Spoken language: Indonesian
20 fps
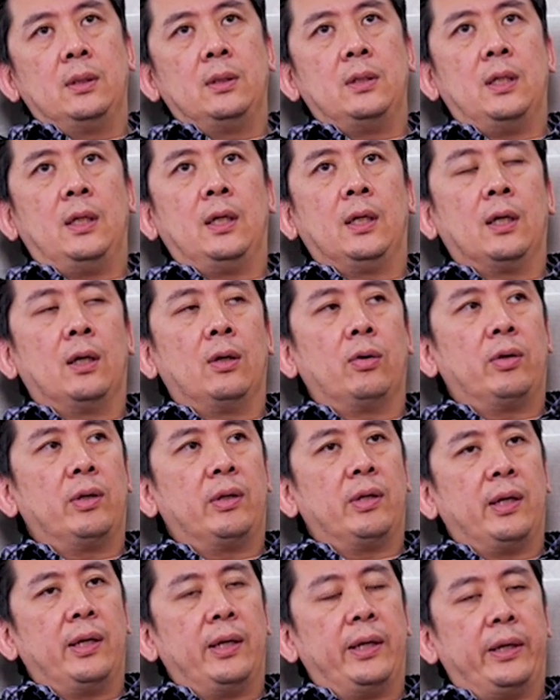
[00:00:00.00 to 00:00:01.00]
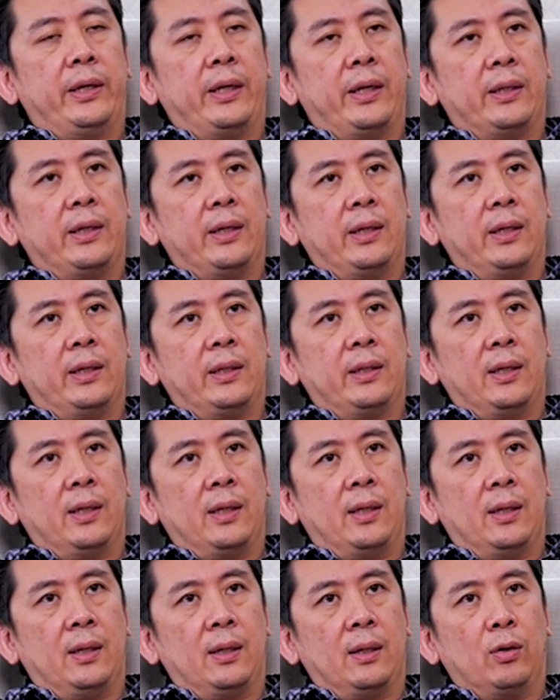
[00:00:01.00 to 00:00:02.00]
Jadi kalau kita lihat
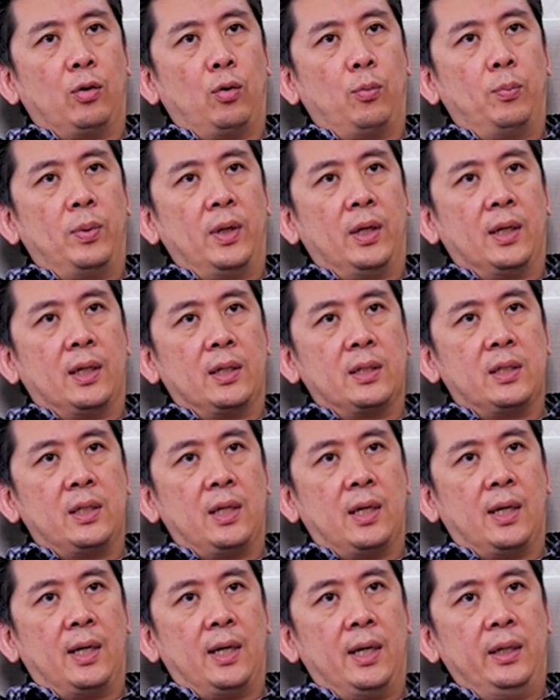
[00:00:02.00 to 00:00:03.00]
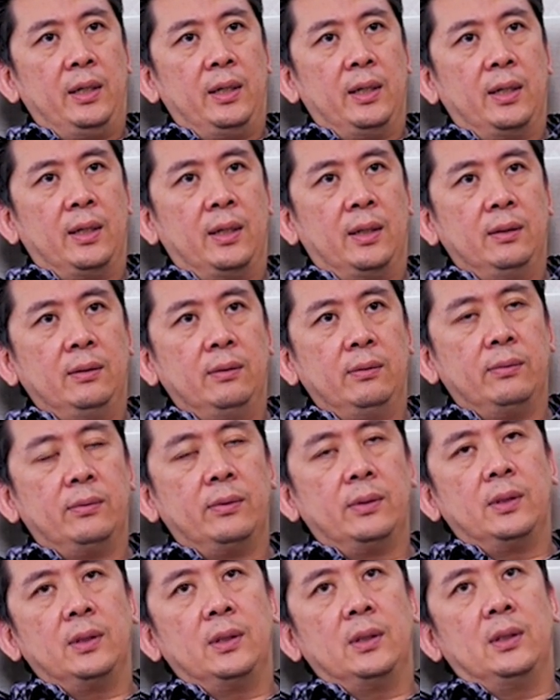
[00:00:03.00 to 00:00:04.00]
data-data komplikasi yang ada
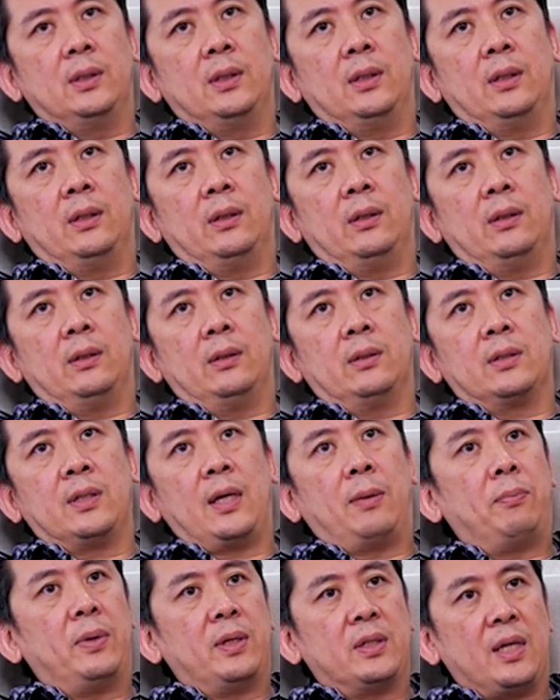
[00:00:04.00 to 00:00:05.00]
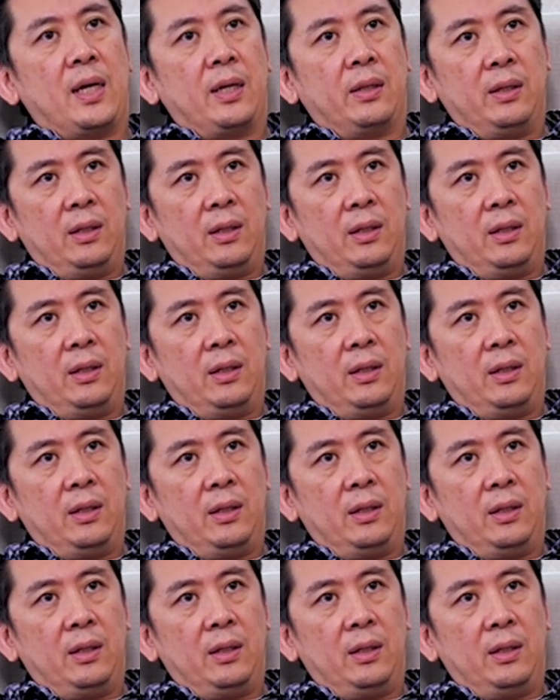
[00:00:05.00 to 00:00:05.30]
uh, sampai saat